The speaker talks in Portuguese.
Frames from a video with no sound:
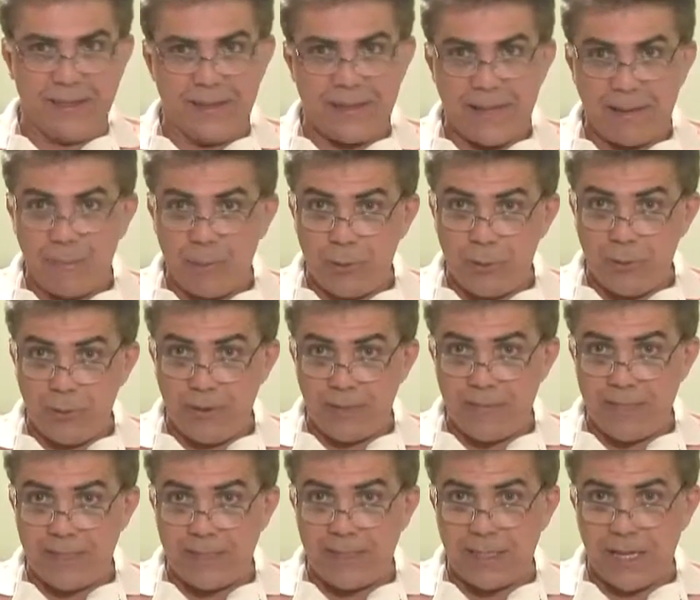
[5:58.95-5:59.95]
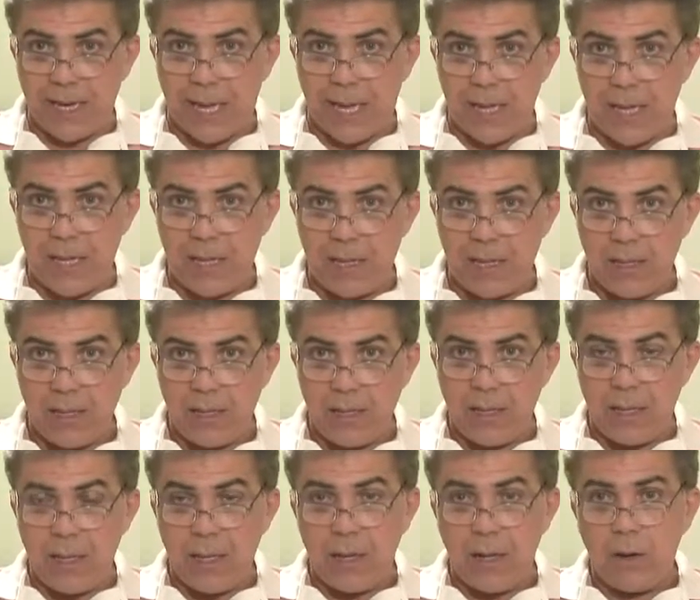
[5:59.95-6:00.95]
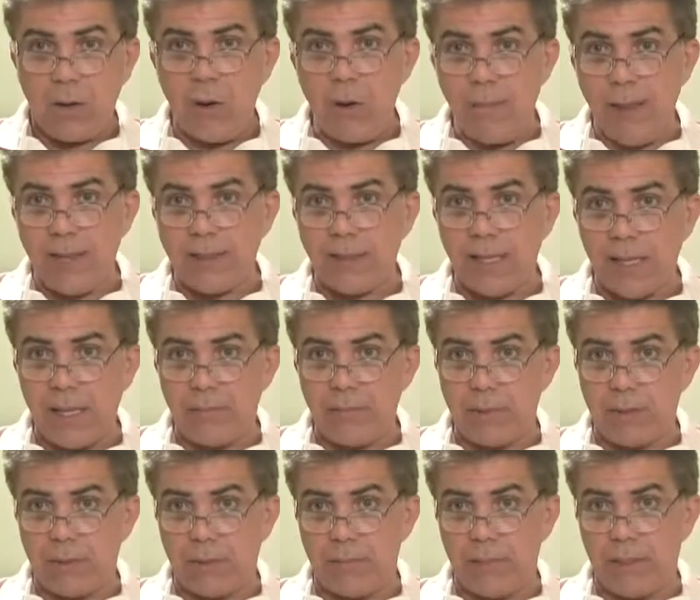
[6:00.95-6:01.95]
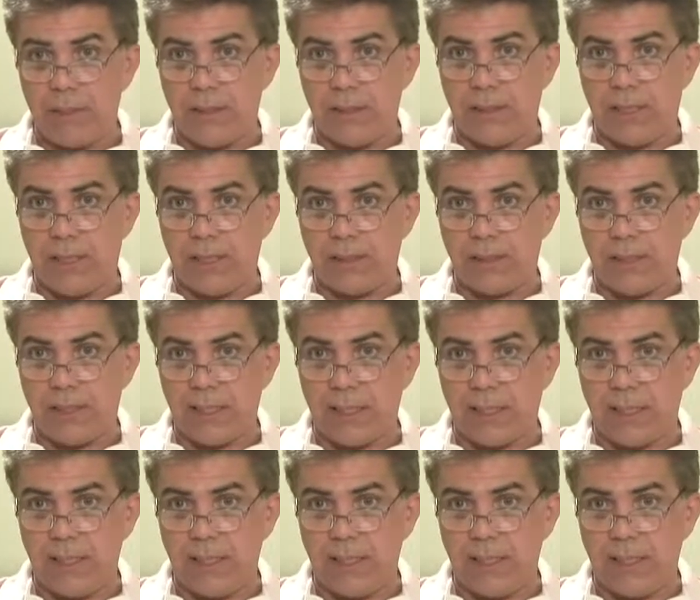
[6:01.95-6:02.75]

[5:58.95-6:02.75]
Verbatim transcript: Namorou com a menina de lá? Como é que você namorou com a menina de lá estando